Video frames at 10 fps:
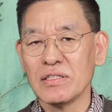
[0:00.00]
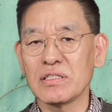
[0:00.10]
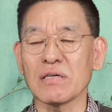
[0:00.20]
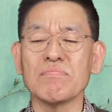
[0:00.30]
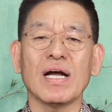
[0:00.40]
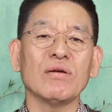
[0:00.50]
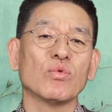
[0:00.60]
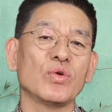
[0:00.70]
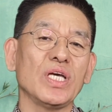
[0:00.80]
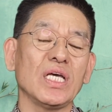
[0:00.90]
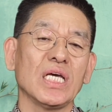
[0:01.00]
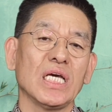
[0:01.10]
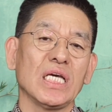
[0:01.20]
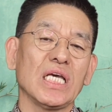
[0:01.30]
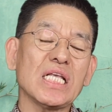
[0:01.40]
정말 우리
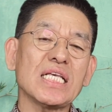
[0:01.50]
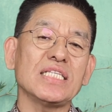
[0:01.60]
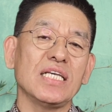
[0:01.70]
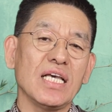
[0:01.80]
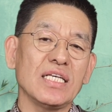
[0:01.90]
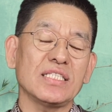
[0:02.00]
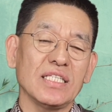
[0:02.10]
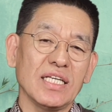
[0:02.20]
이, 이,